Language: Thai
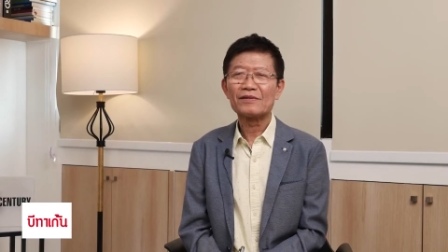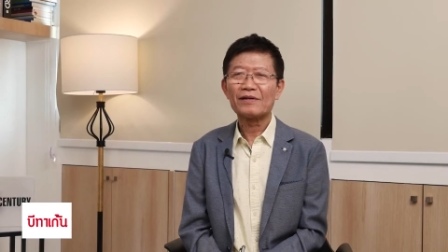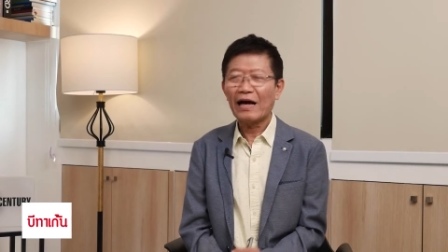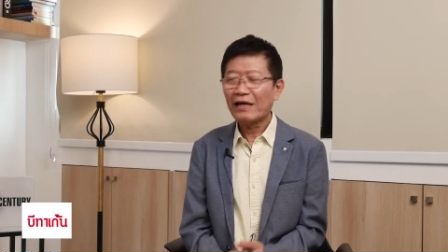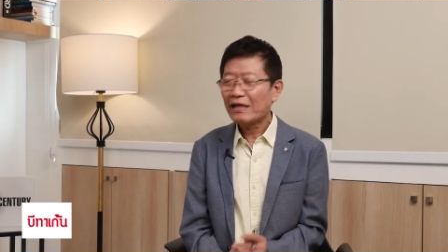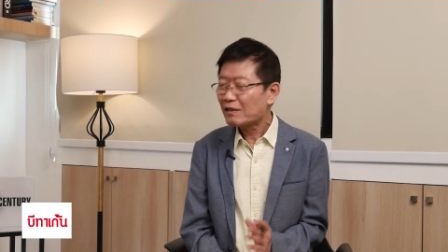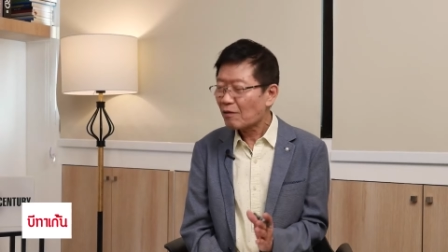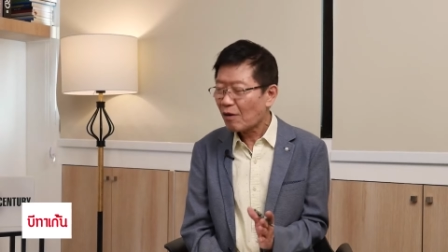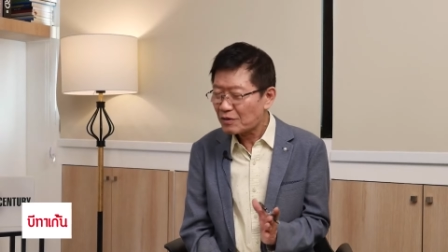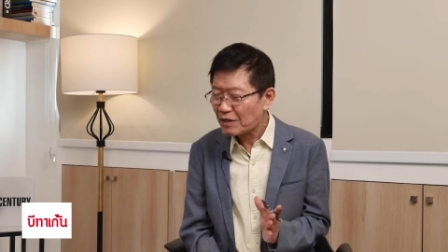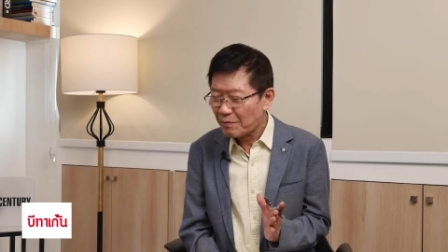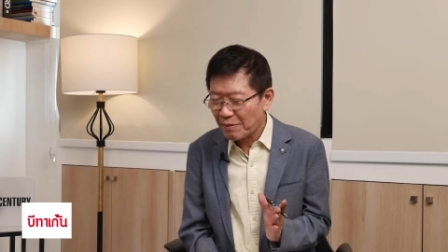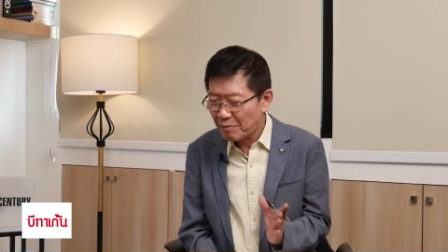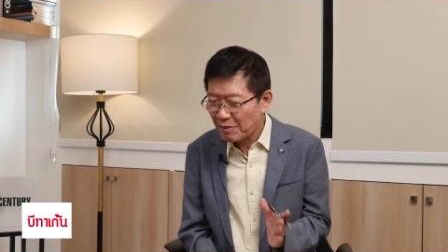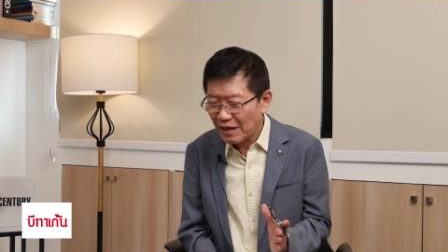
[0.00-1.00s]
อันนี้ต้องเข้าใจ
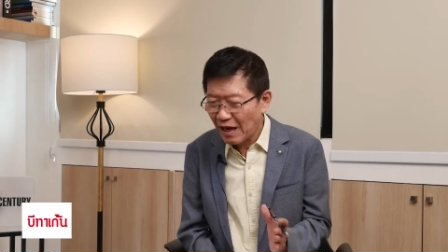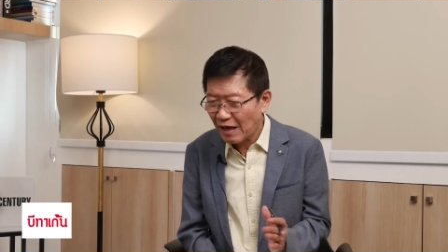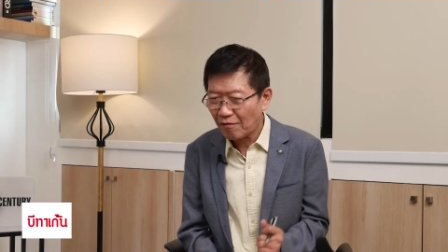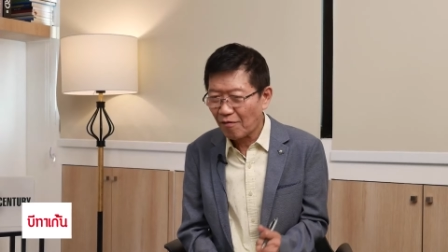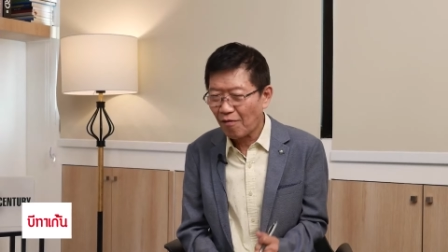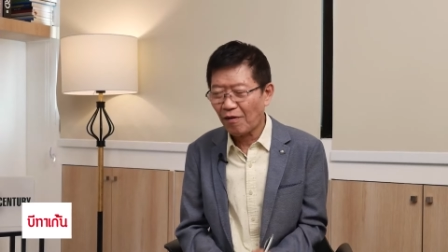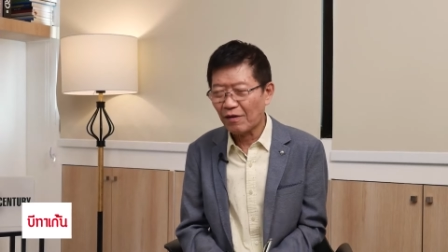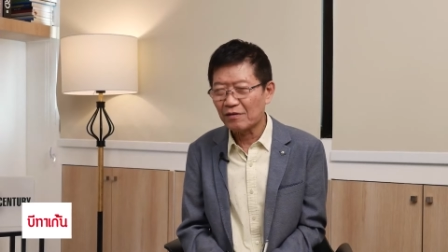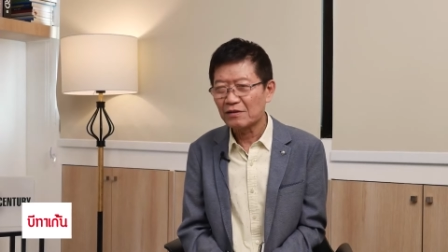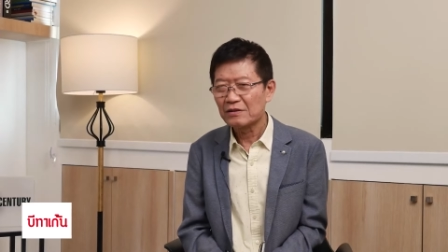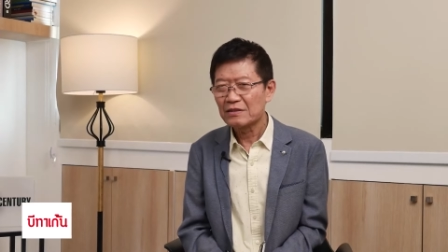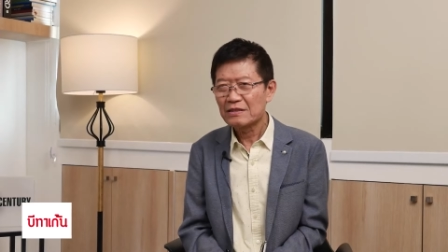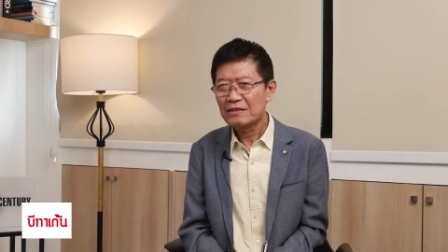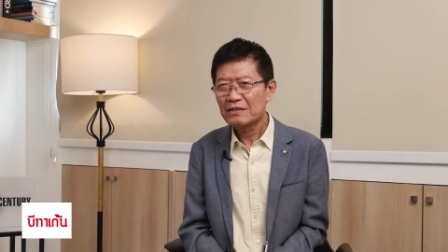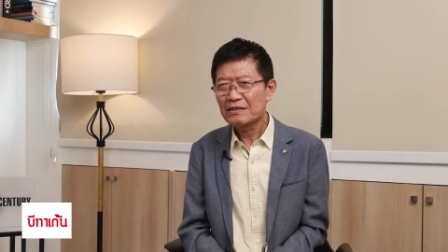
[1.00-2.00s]
เป็นพื้นฐานก่อน
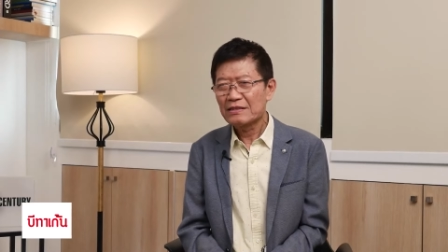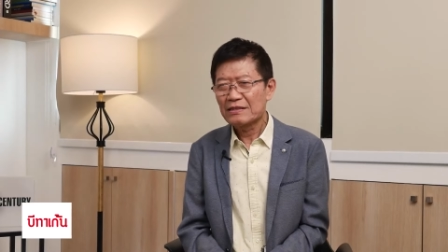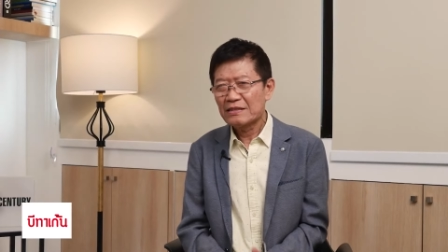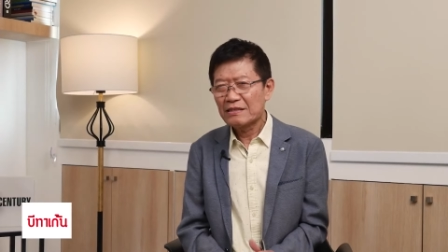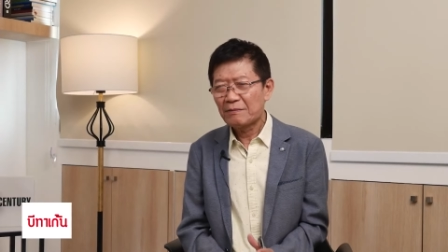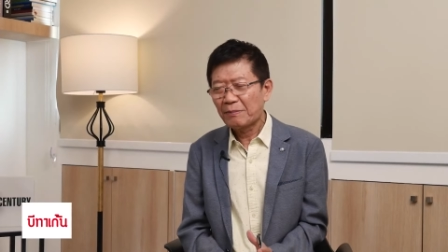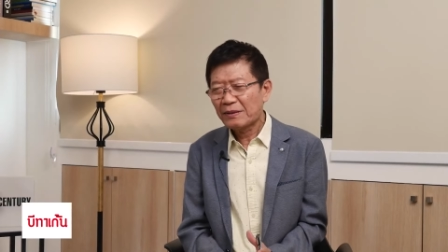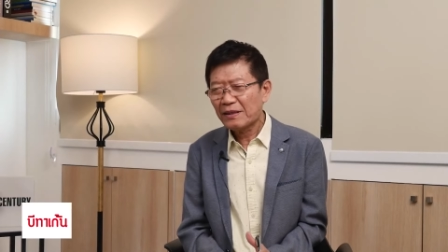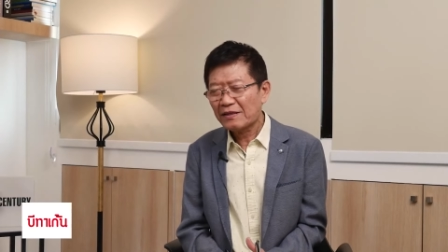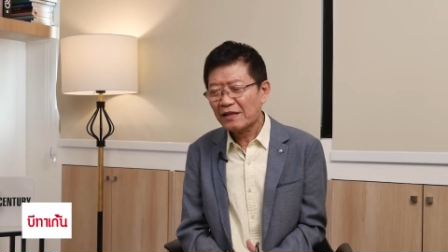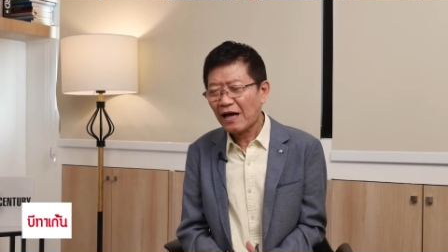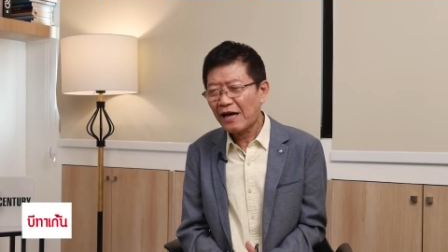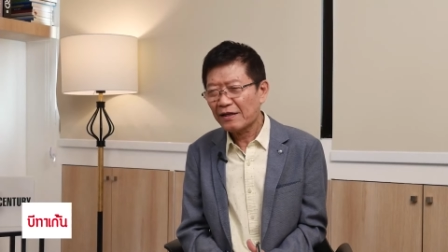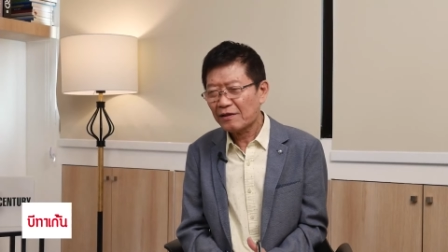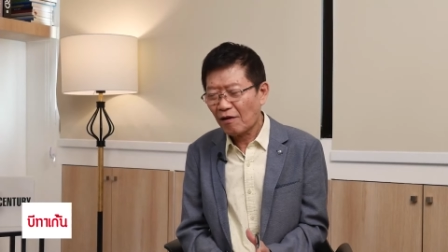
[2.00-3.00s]
ว่าประเทศไท
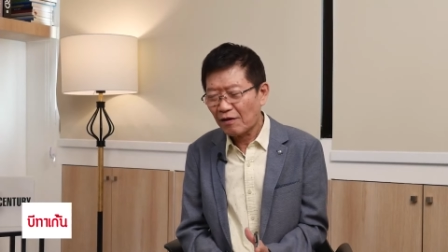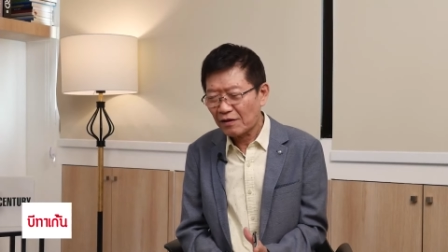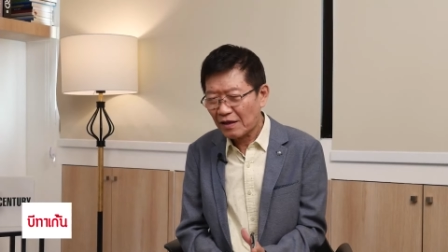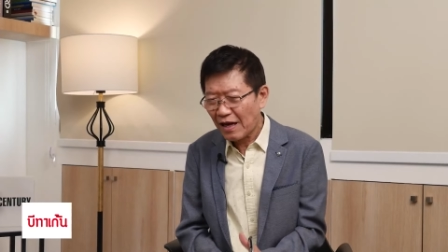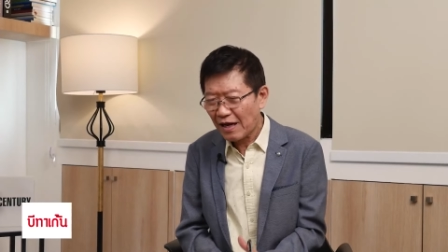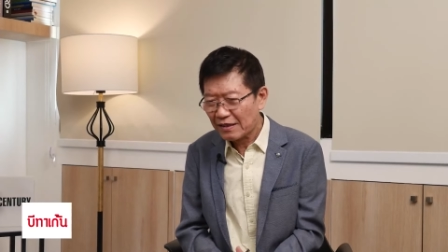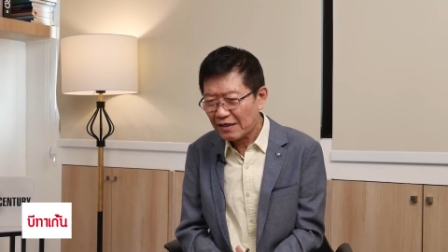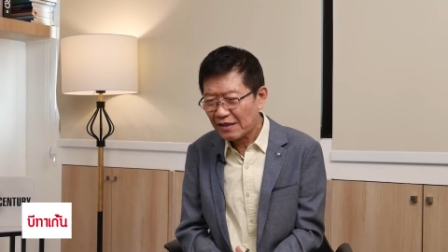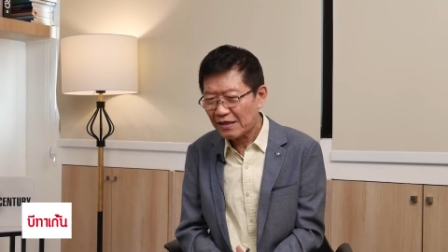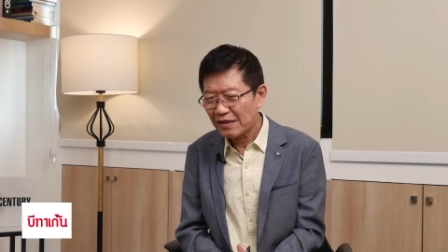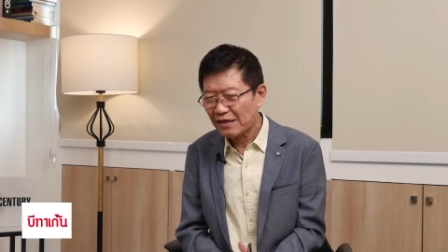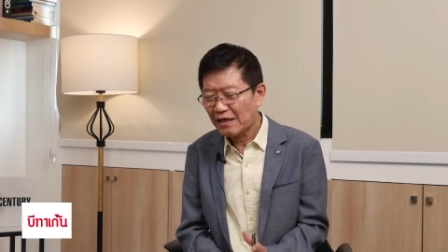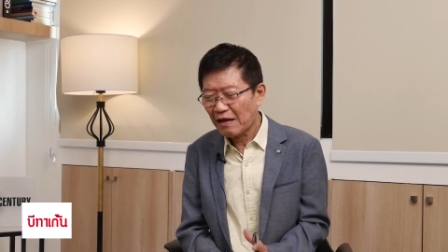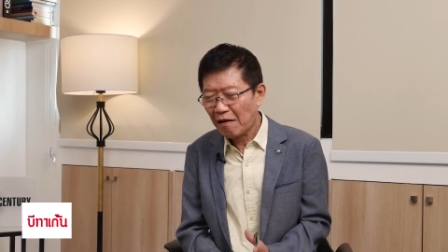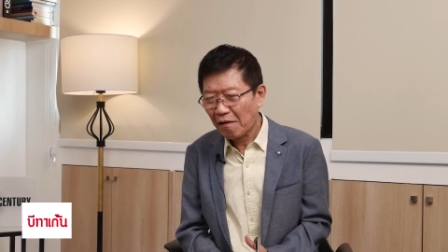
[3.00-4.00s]
ยต่อท่าที
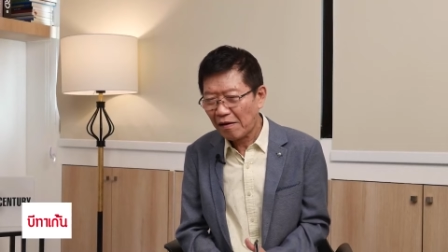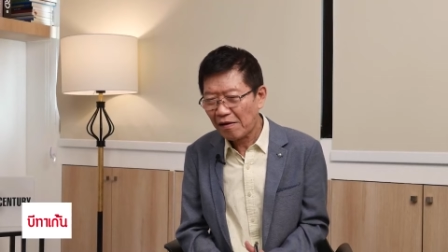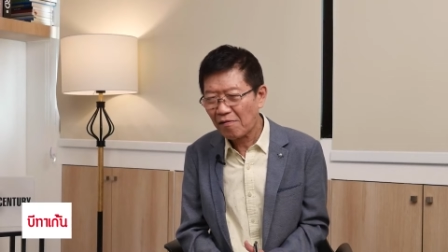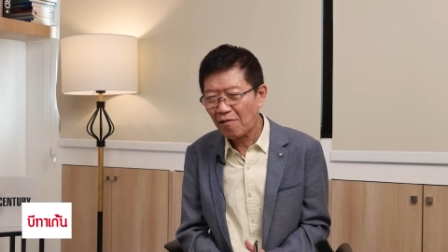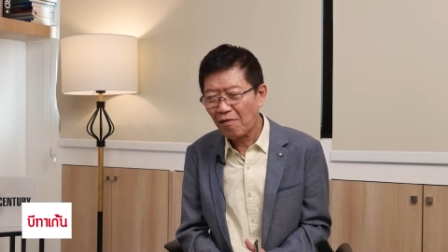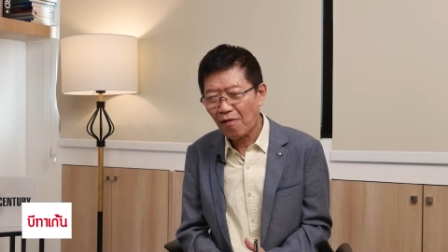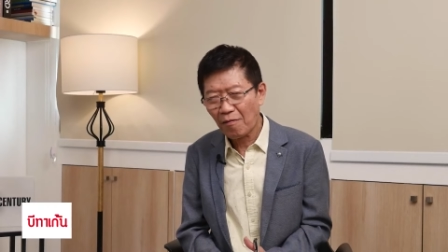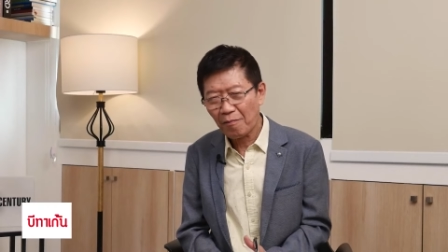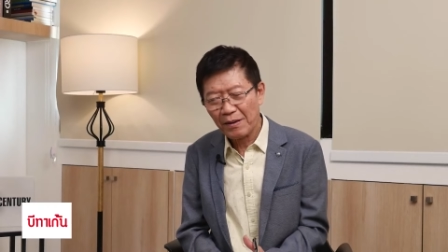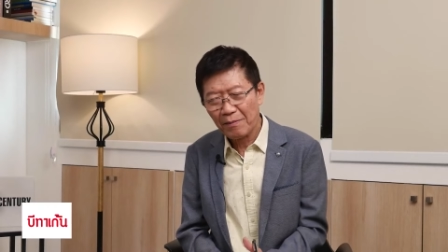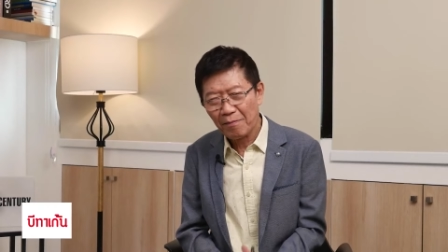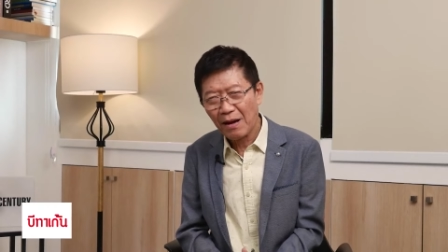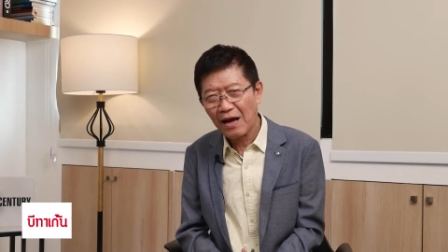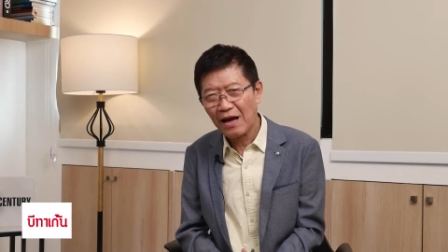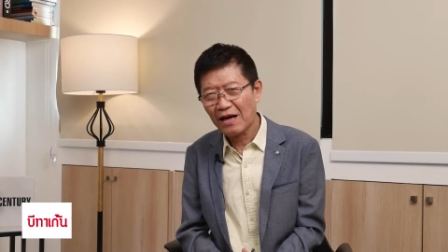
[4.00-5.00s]
ในเรื่องของเมียน
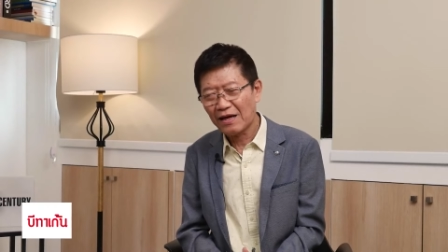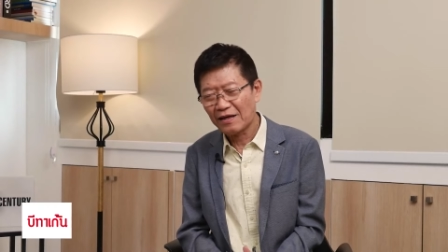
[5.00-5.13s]
มา